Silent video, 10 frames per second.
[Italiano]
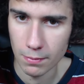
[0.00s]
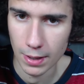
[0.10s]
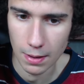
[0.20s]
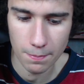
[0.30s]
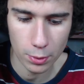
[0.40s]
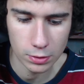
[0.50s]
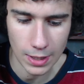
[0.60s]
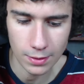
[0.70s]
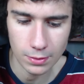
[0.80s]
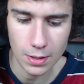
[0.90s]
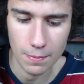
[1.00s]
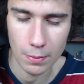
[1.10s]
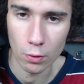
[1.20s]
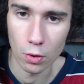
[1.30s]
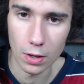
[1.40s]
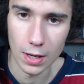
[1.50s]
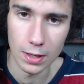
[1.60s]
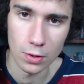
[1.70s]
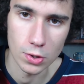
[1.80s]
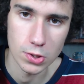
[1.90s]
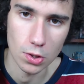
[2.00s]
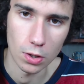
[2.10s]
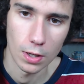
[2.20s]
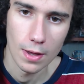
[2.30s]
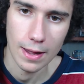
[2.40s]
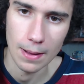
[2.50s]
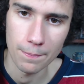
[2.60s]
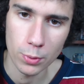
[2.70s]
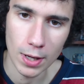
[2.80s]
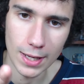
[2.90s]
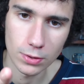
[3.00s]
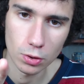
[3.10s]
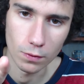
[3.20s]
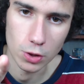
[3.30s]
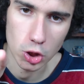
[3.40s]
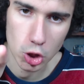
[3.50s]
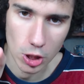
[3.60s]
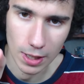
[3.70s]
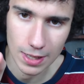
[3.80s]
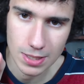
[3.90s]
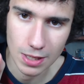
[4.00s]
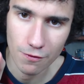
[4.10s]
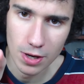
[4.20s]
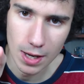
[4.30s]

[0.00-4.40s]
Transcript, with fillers: mega importanti. Abbiamo il nostro campionato dove ci dice la classifica,